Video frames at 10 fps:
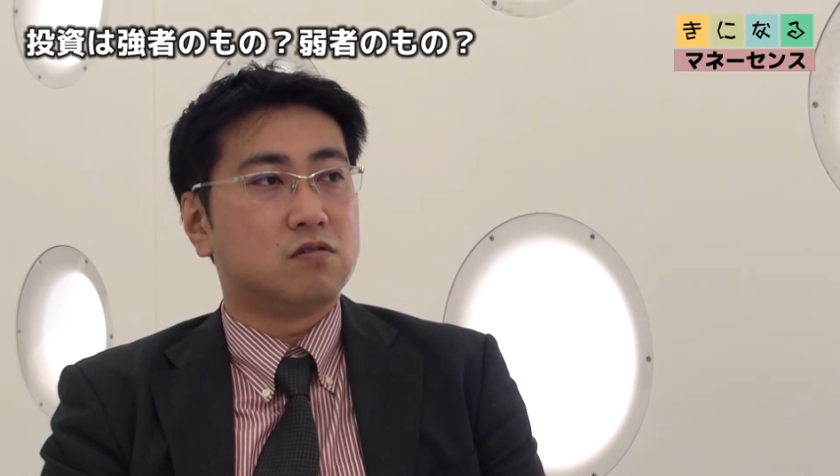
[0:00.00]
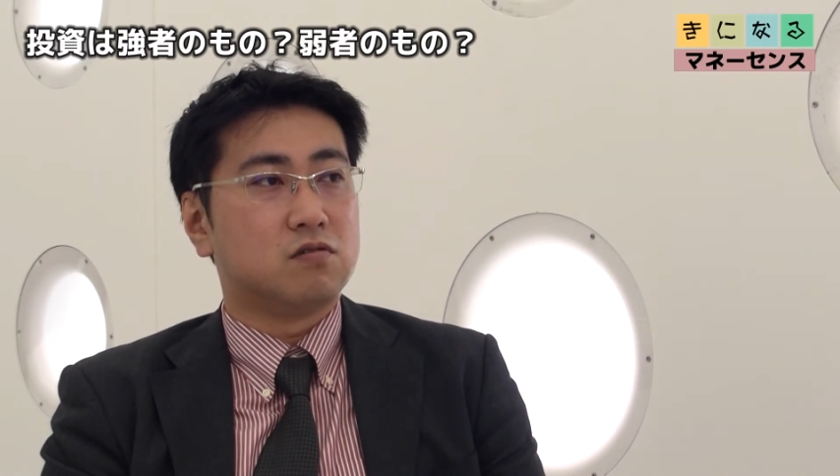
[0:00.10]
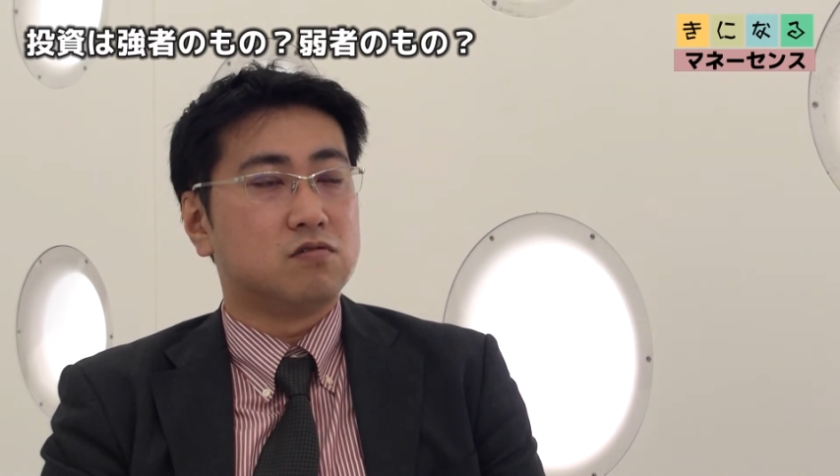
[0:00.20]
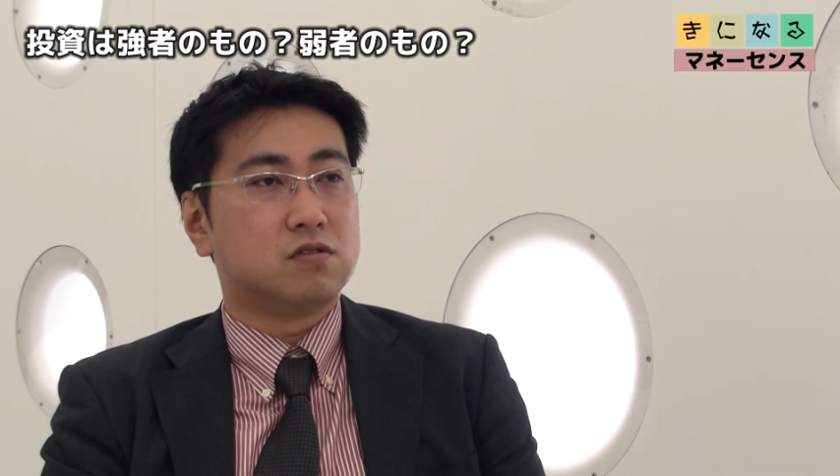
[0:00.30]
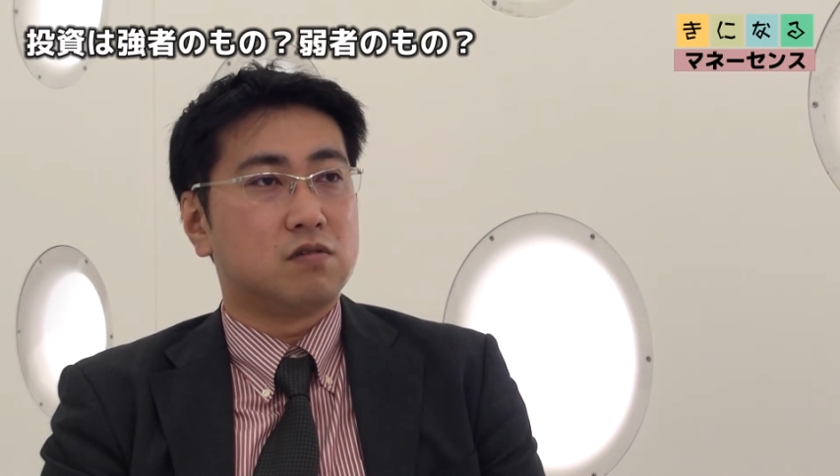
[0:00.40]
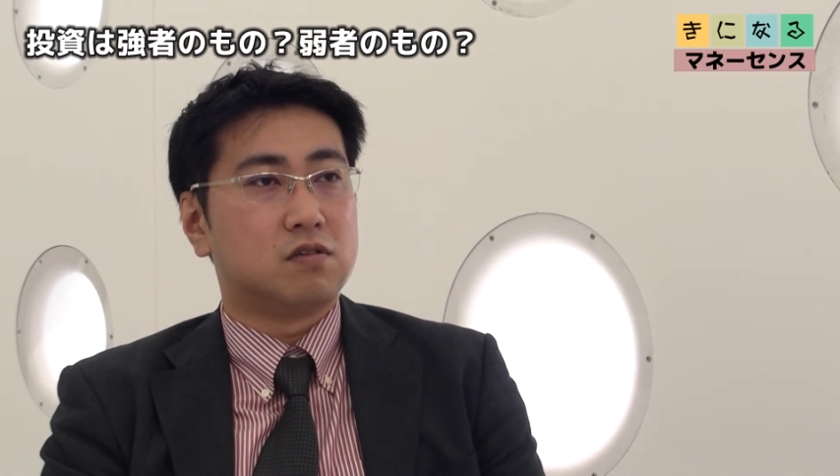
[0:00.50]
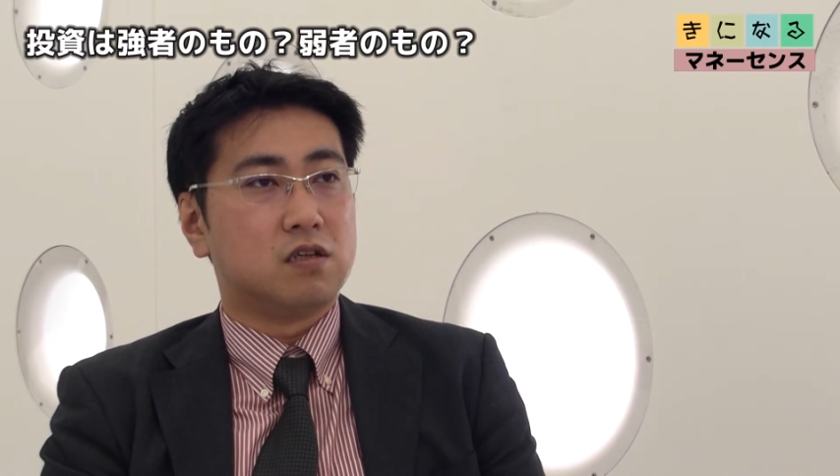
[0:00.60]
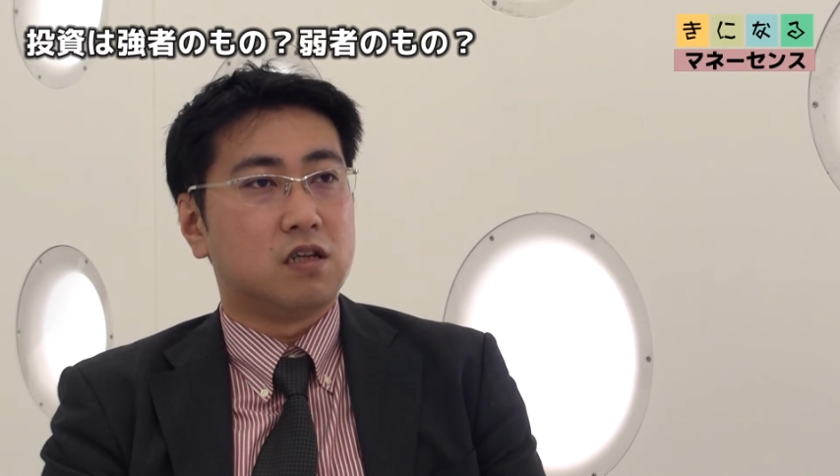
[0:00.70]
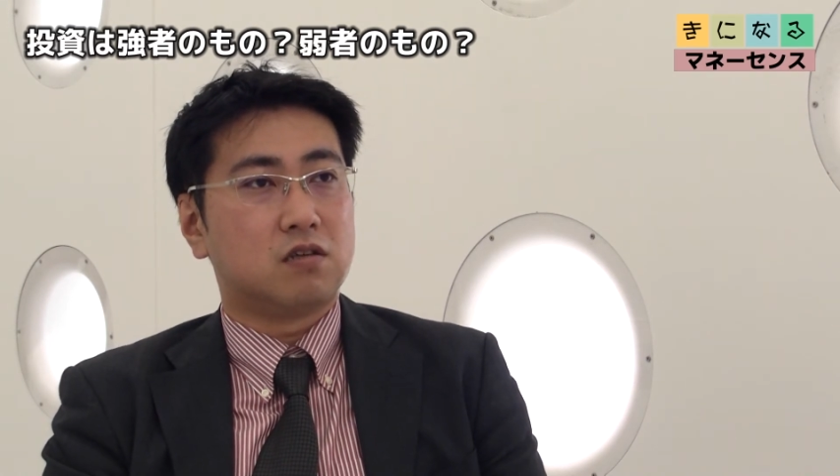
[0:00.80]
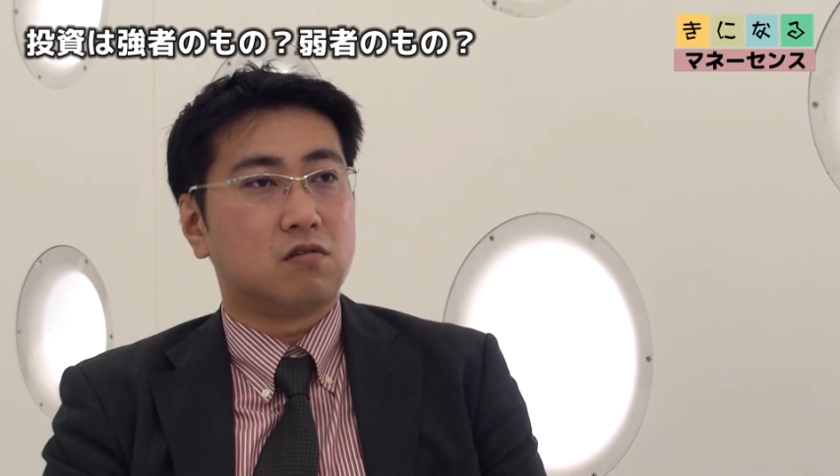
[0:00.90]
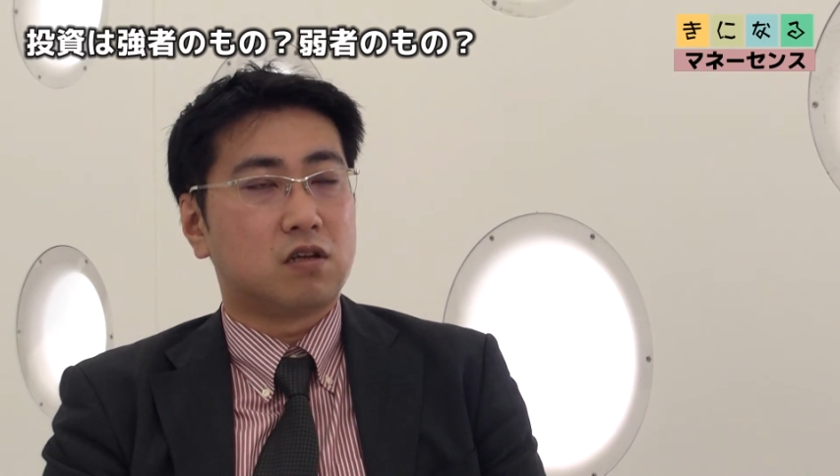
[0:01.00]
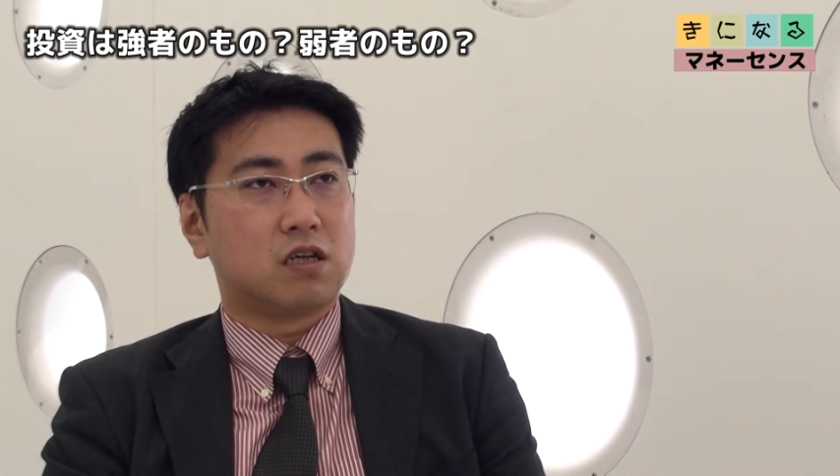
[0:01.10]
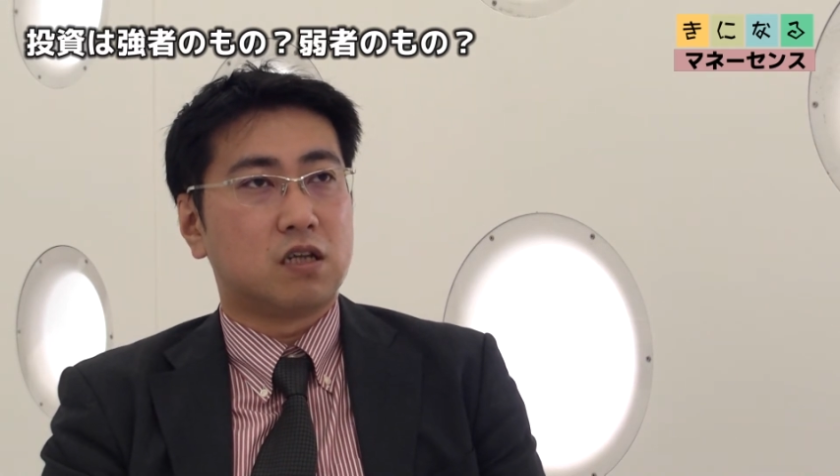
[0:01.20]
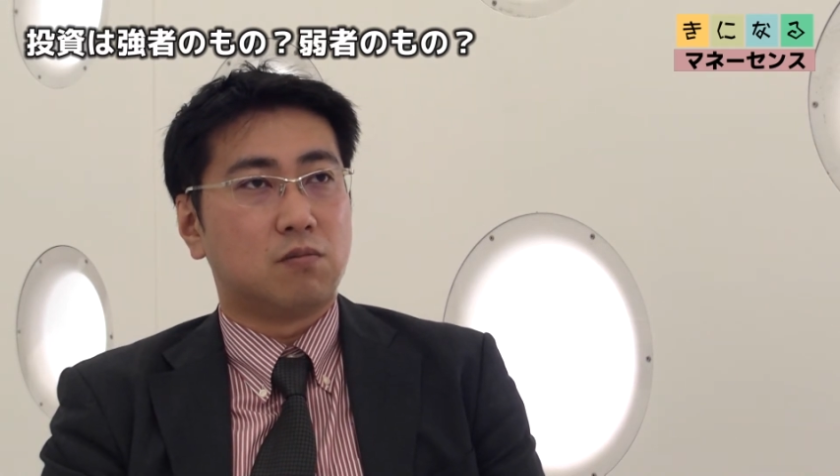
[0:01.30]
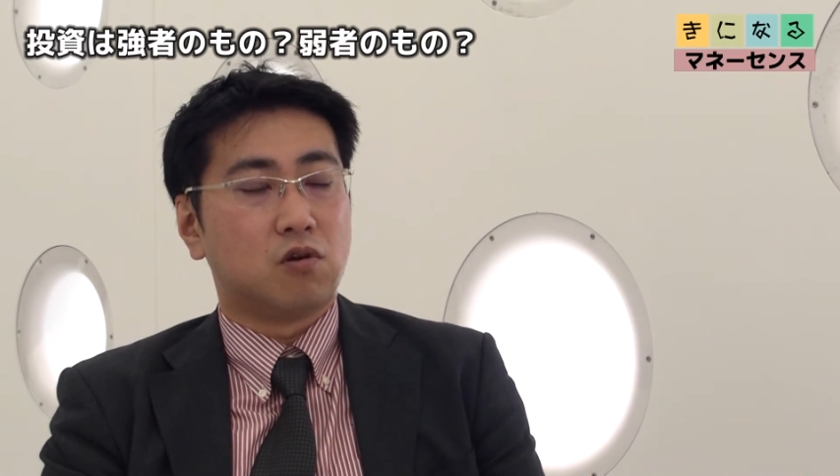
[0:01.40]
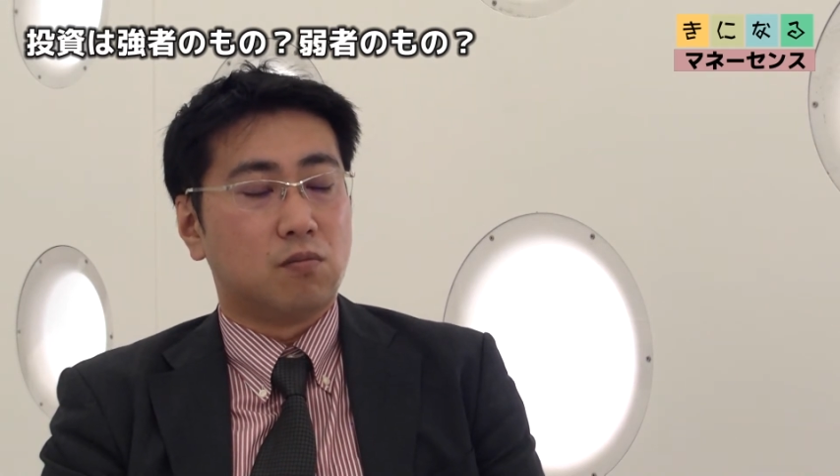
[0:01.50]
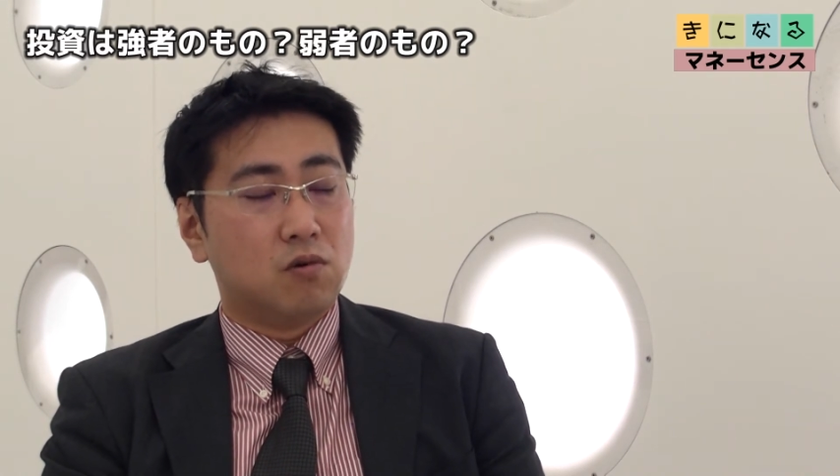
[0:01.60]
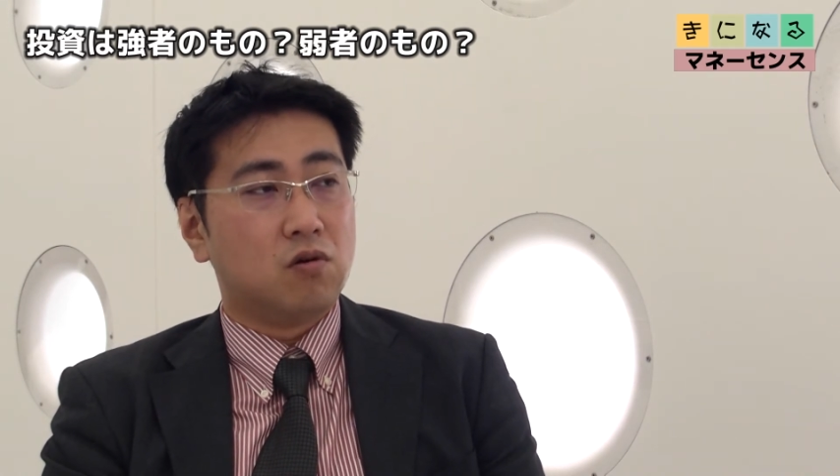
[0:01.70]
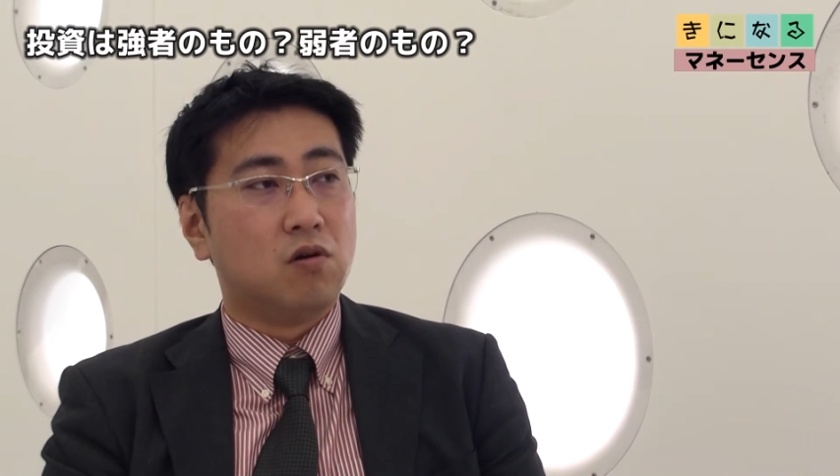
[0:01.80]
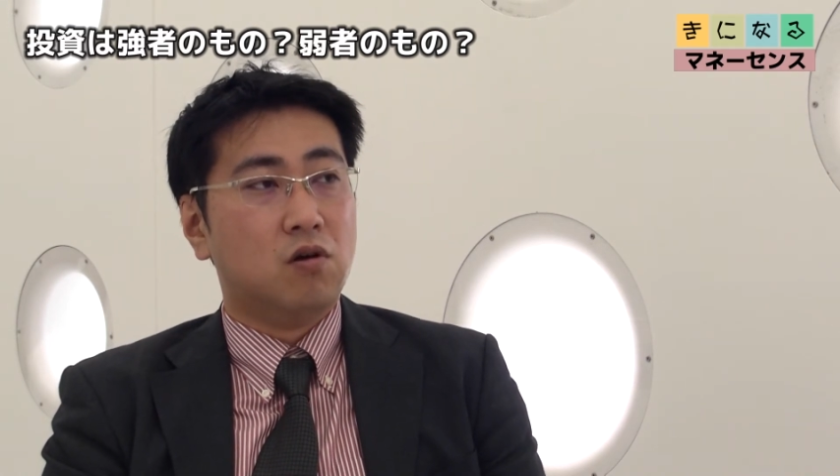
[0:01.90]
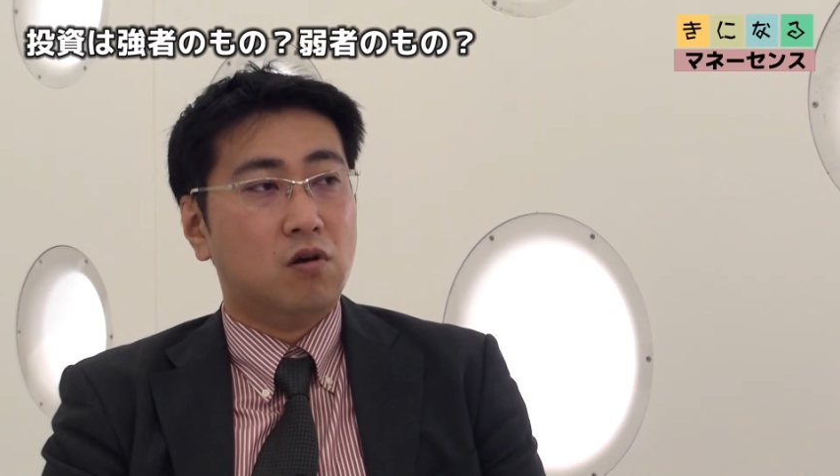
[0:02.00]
そういうセーフティーネット的なものも、